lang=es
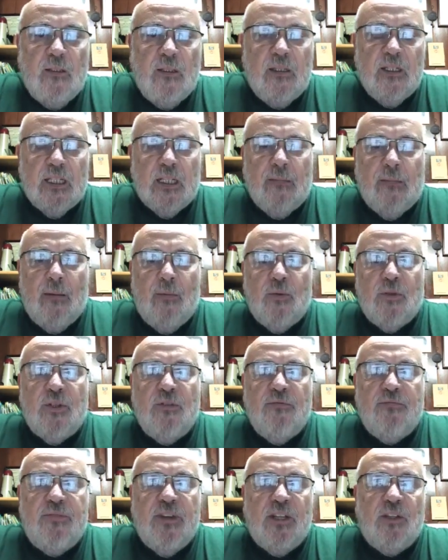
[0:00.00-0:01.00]
que llamamos
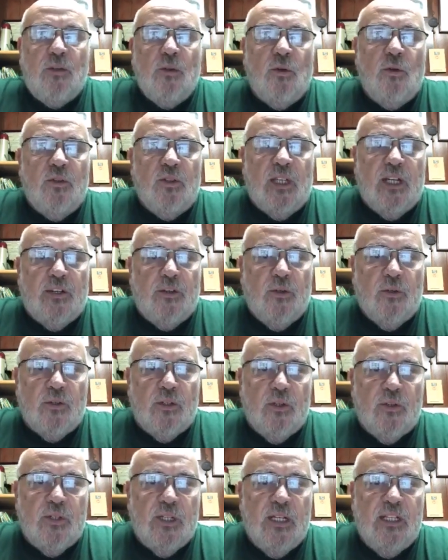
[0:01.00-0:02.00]
infecto
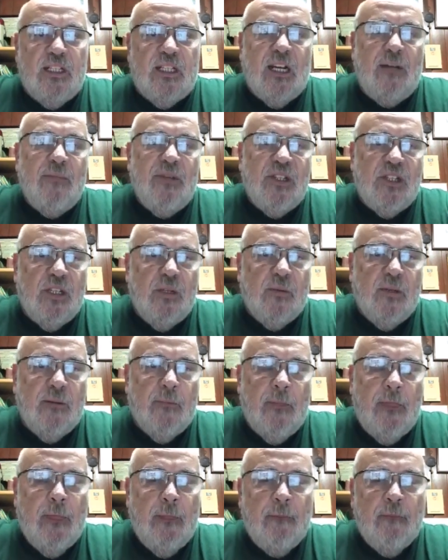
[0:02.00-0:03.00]
contagiosa, o sea, es
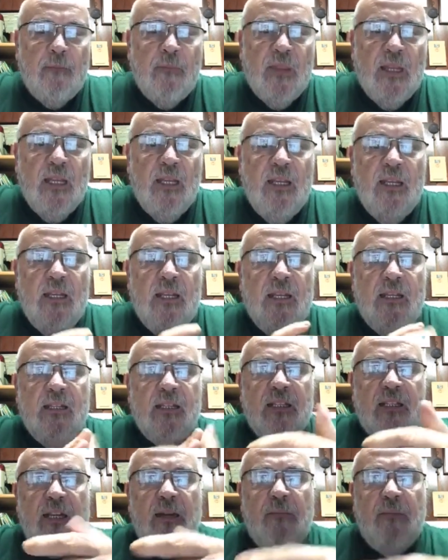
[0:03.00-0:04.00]
transmisible
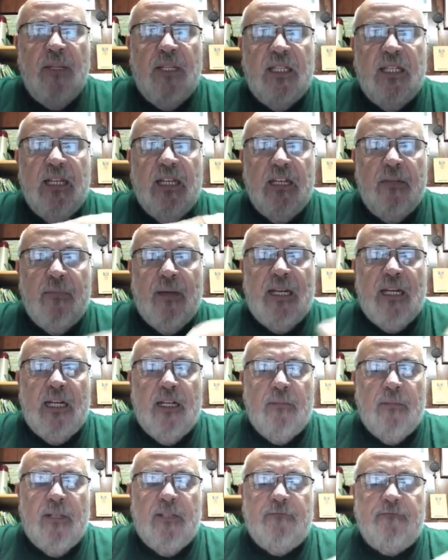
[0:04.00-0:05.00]
se transmite de animal a
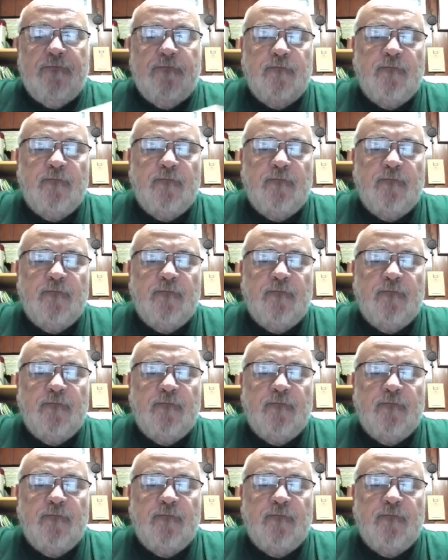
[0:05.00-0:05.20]
animal.